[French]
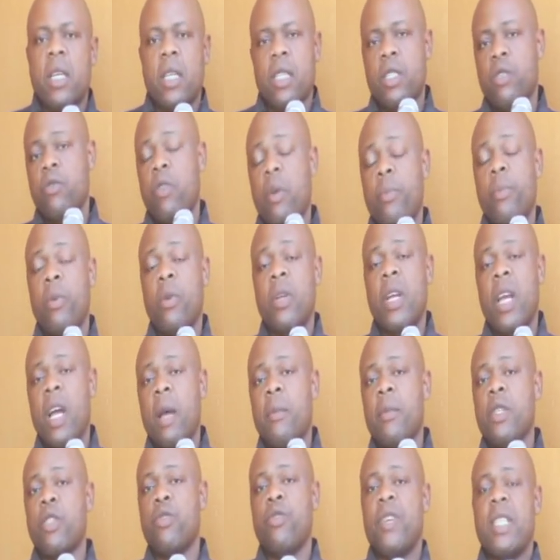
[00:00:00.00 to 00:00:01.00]
Quand je vois Paul
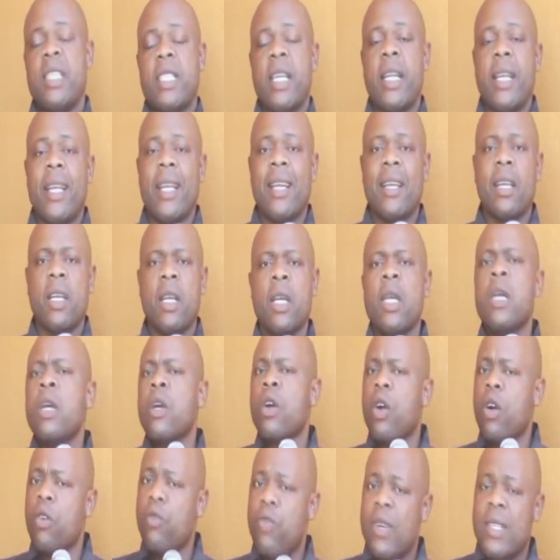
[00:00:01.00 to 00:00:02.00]
Kagame, je vois Sadek.
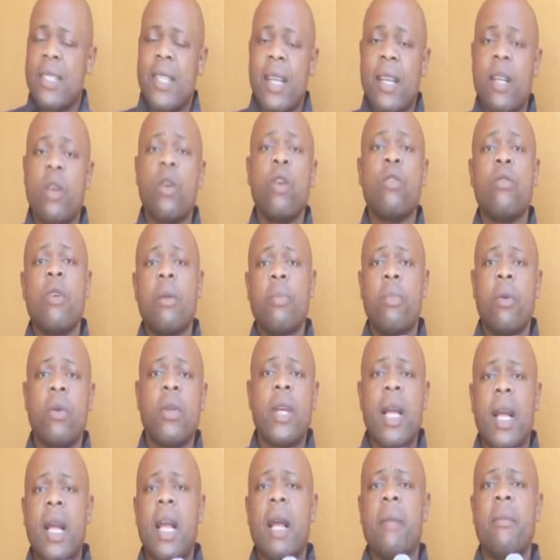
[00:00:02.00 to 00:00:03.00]
Quand on voit Sadek, on voit Paul
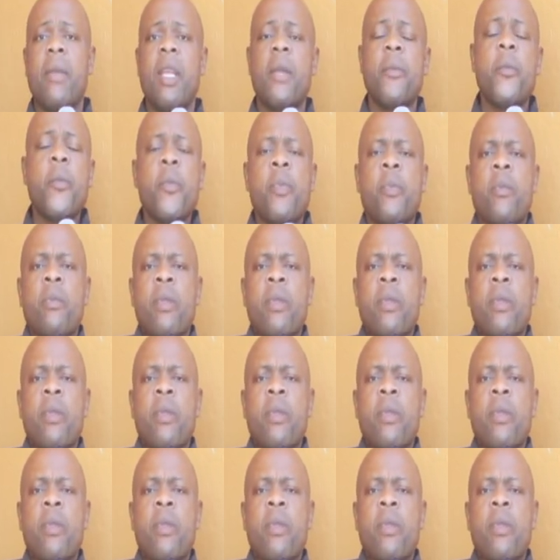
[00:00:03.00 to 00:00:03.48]
Kagame.